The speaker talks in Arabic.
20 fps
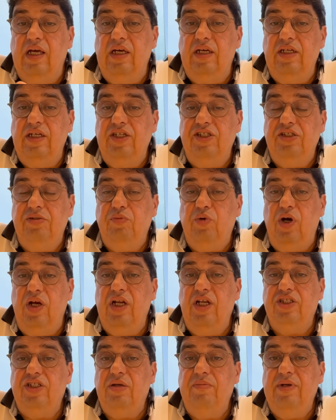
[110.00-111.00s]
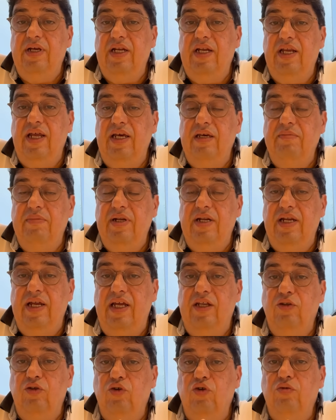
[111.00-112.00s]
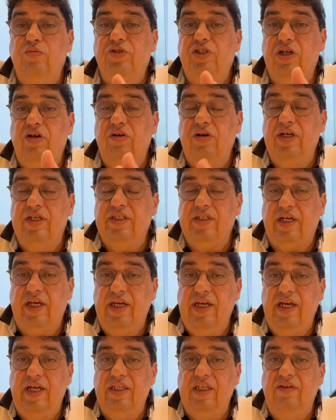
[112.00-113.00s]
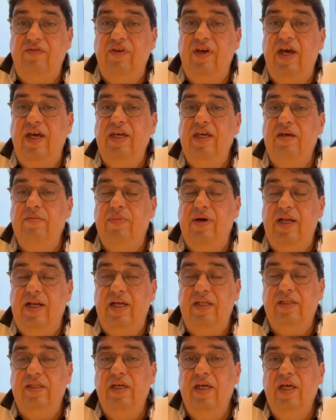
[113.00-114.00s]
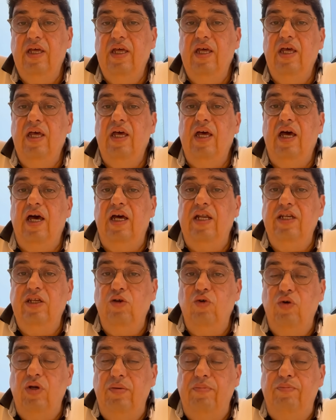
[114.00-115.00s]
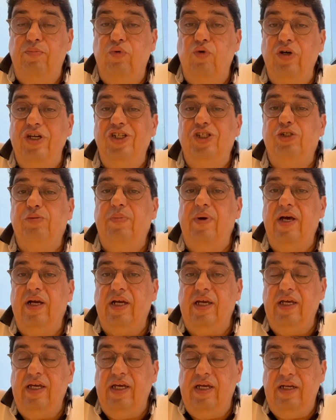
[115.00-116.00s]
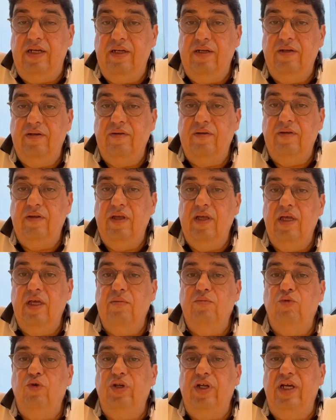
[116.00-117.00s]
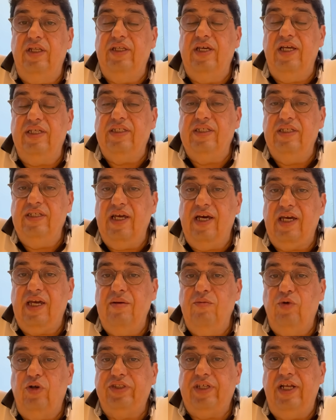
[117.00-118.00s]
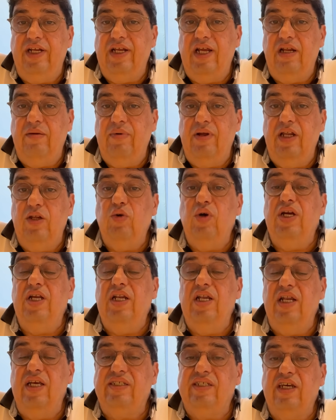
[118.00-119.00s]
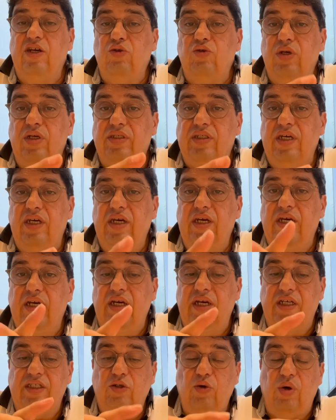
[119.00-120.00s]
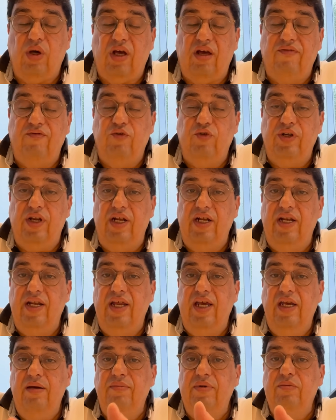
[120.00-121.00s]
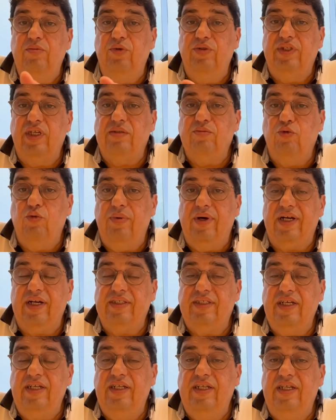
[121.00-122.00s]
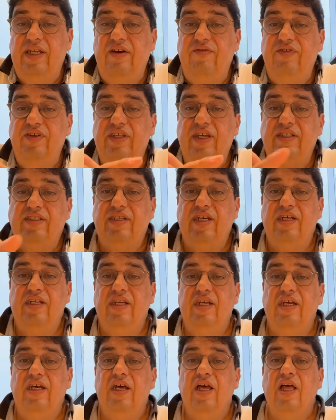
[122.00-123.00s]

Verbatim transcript: يجب على جميع اللاعبين اللي عندهم جواز رياضي في أي بلد أن يلبوا إجباريا منادات الناخب الوطني لهذا البلد والا سيتوقفون على اللعب لمده مباراتين نافذتين